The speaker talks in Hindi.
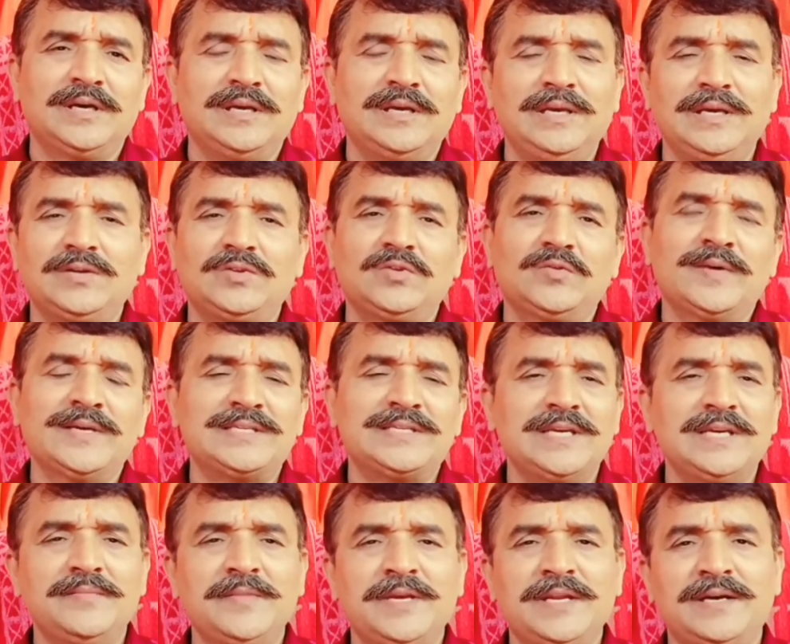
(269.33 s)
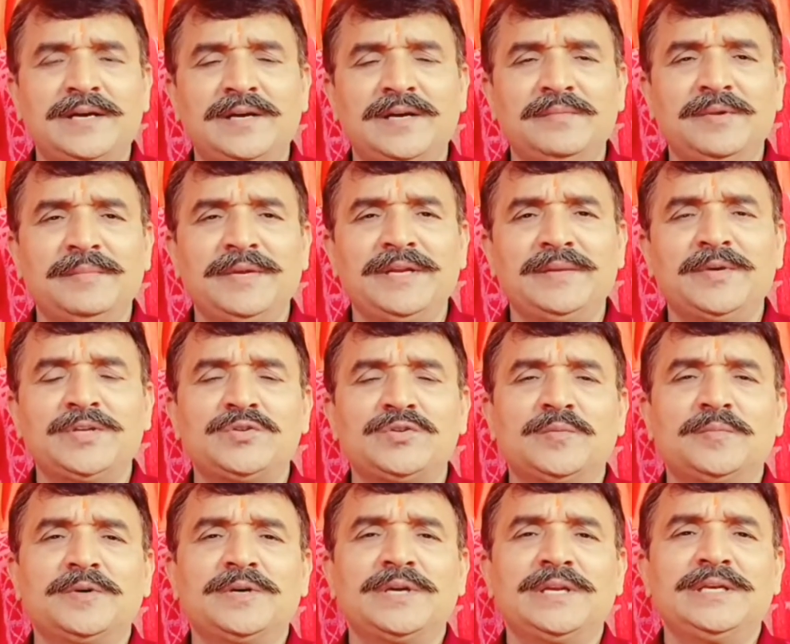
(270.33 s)
एक तो वैसे ही मेरे घर में मेरे बच्चों
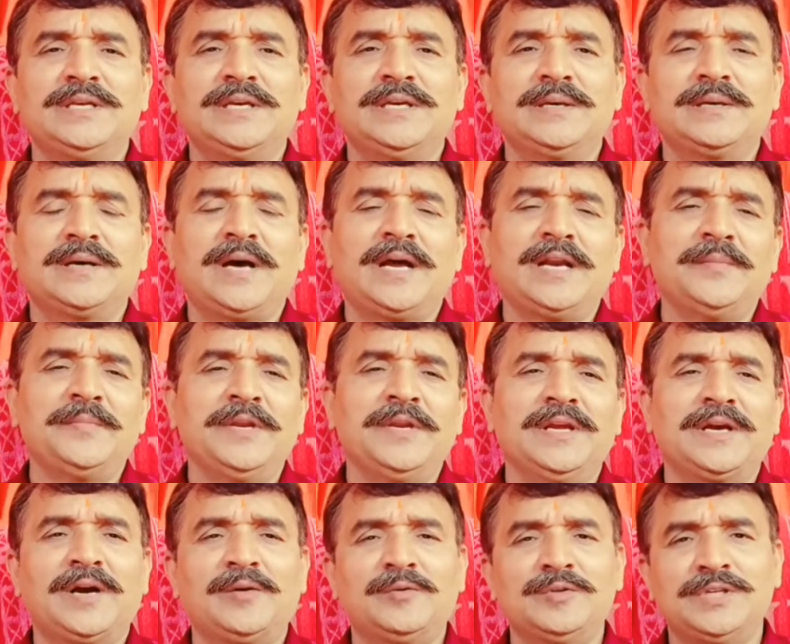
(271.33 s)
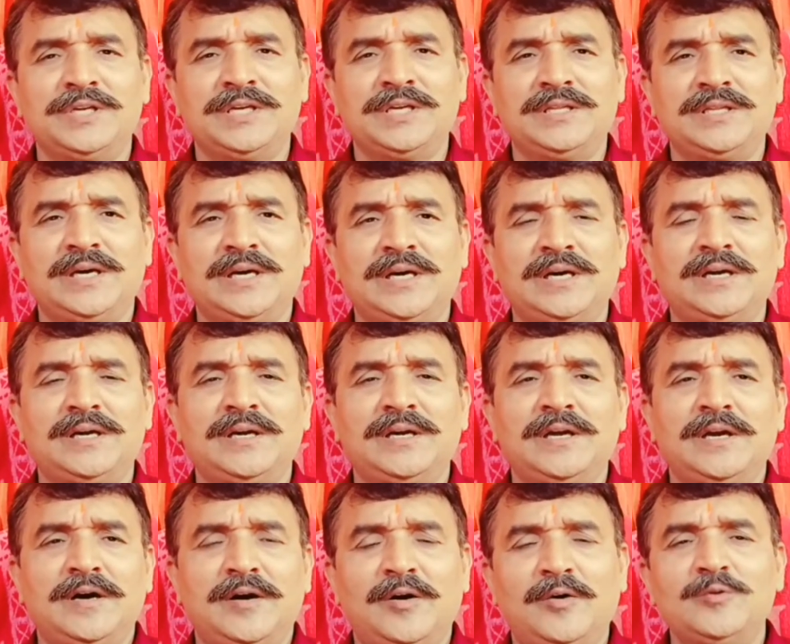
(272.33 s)
के लिए खाने पीने का कुछ नहीं था
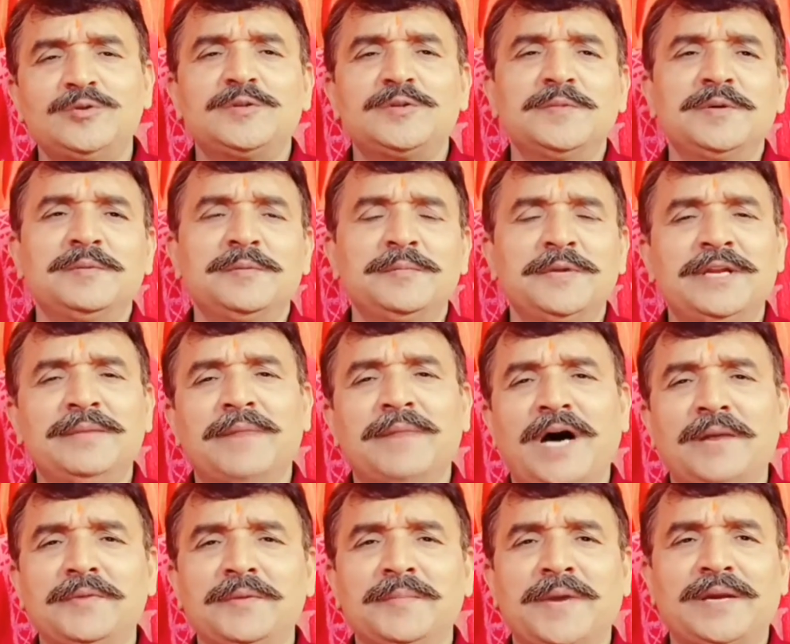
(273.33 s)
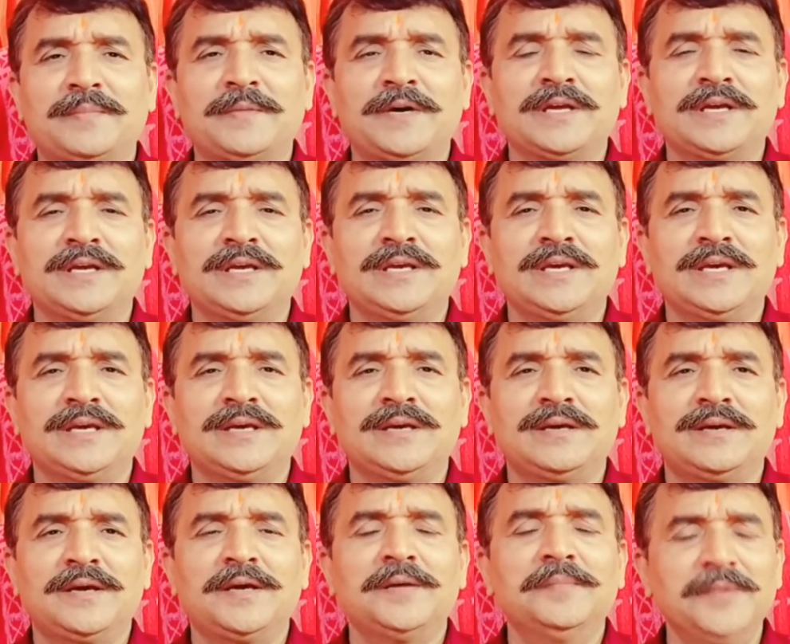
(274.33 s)
और उसमें भी मेरी माँ बीमार पड़ गई है
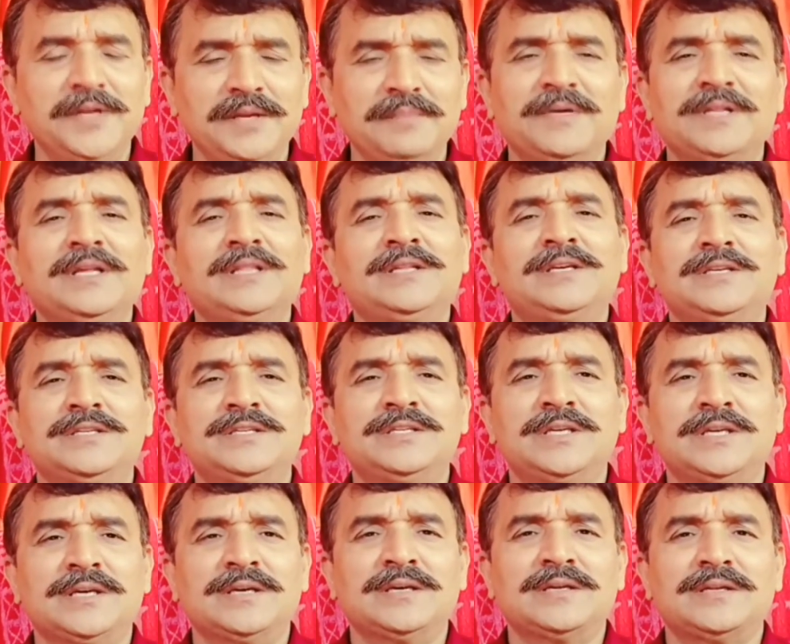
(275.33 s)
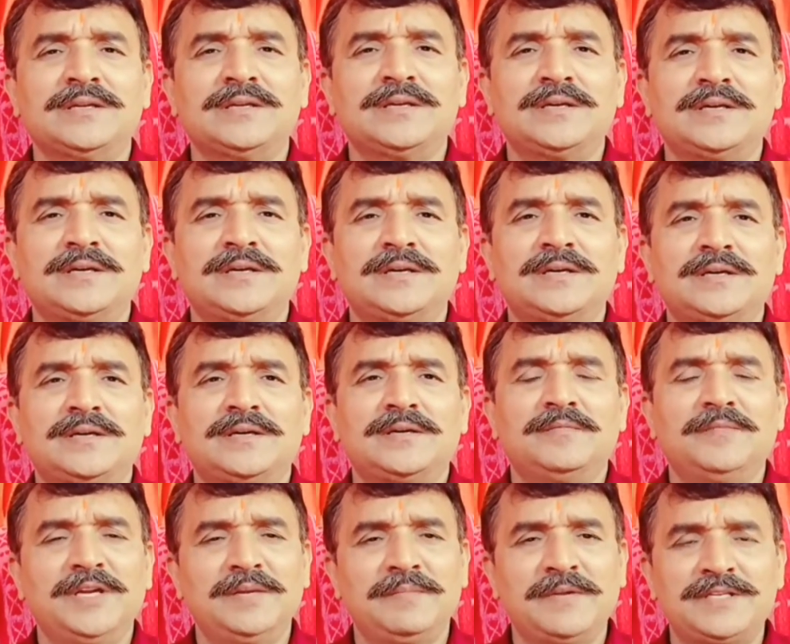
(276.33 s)
मेरी मदद कीजिए
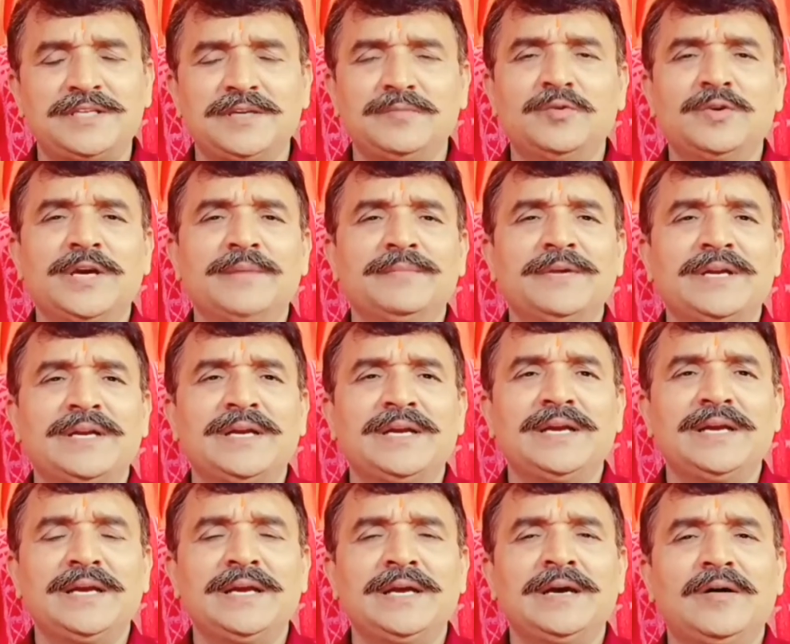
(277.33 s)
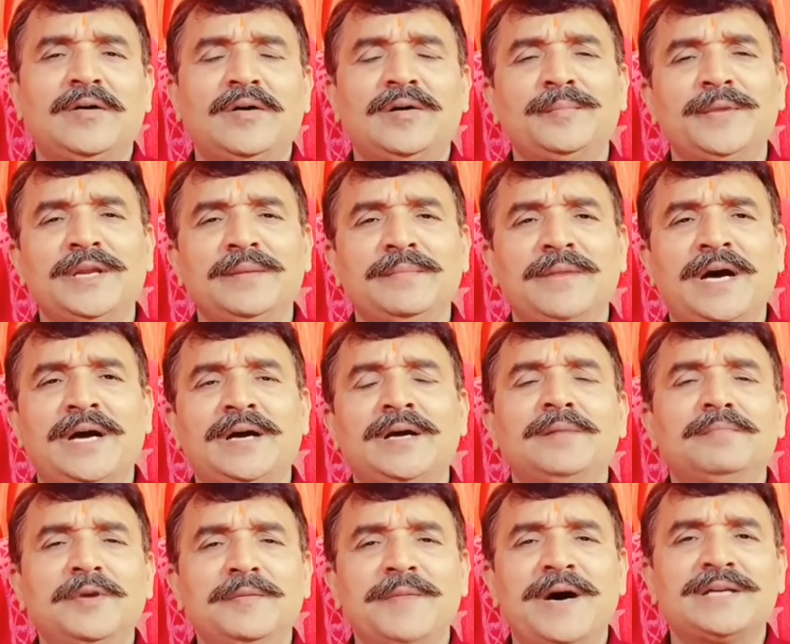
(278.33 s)
मेरे बच्चे भूखे मर रहे हैं और मेरी माँ
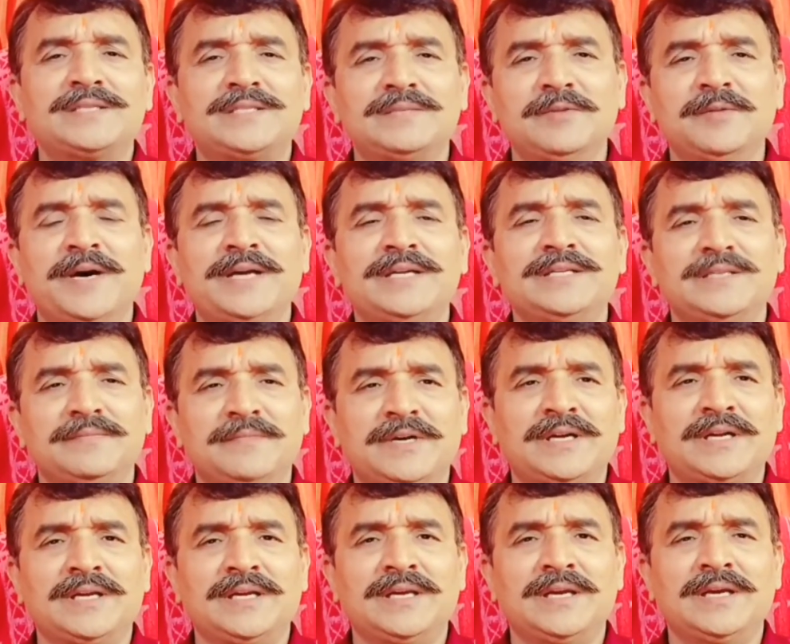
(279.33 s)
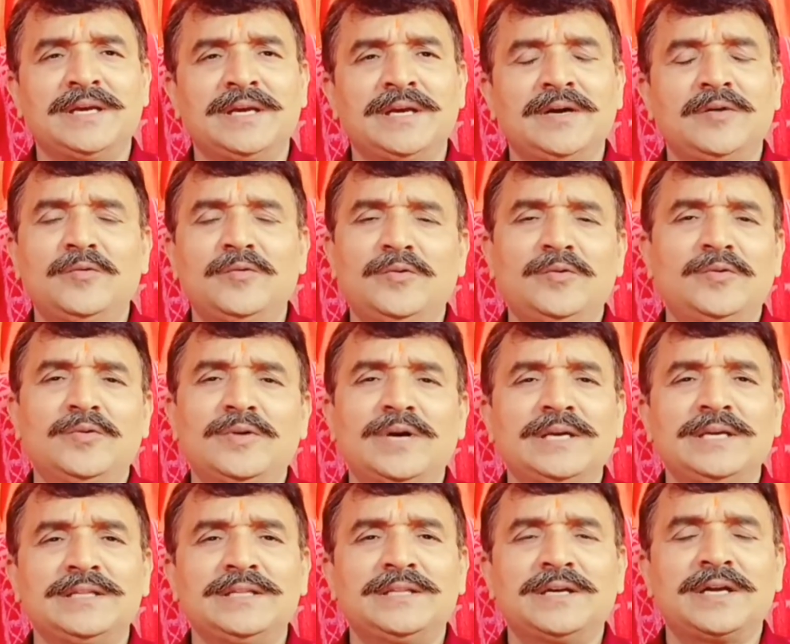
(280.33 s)
बीमार से बीमारी से मर रही है उन लोगों का
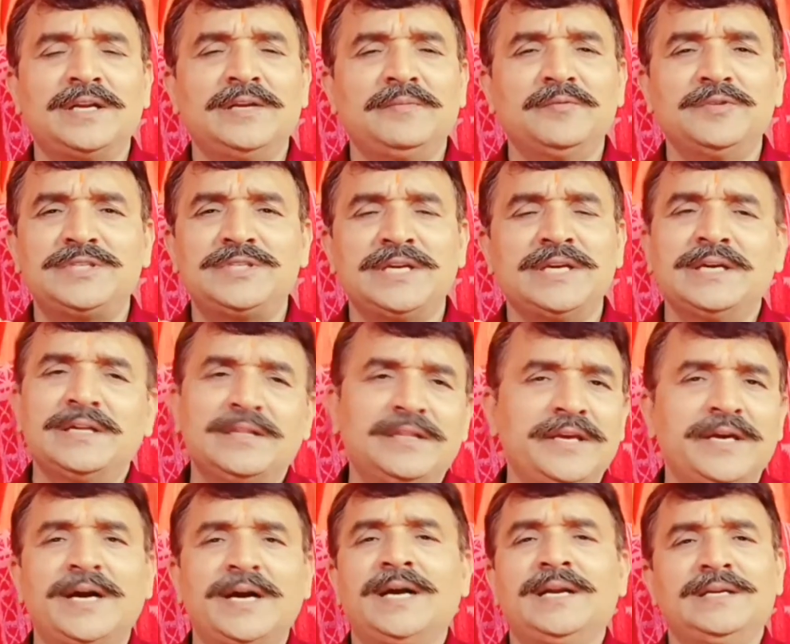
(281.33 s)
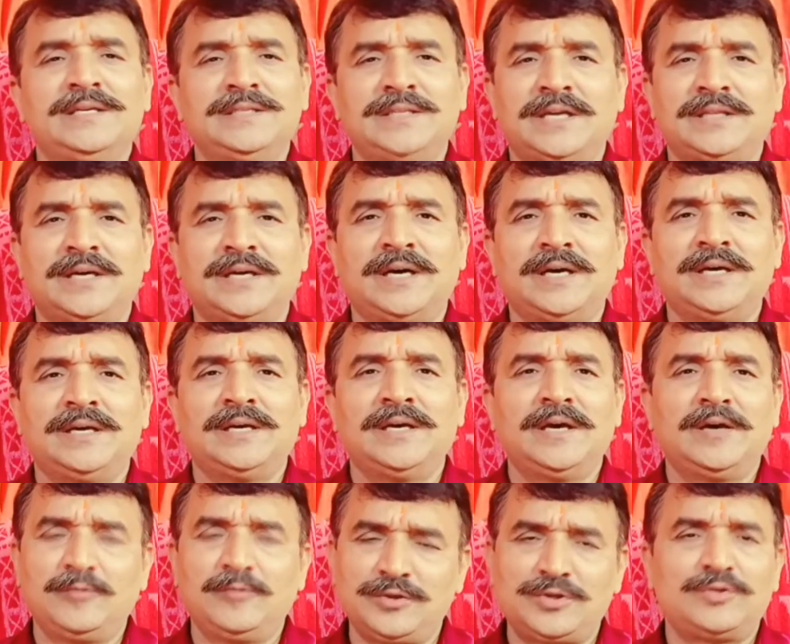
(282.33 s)
ये तकलीफ मुझसे देखा नहीं जाता है
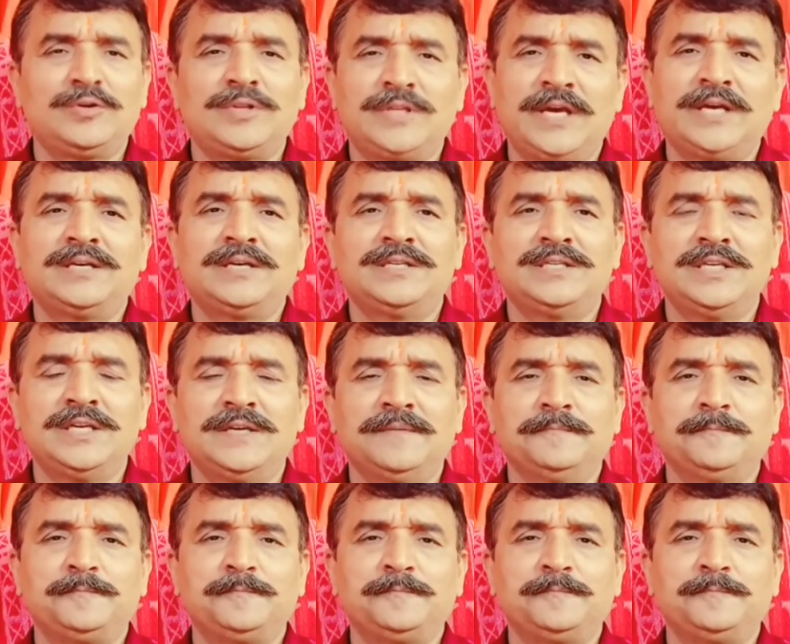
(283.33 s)
कुछ तो दया कीजिए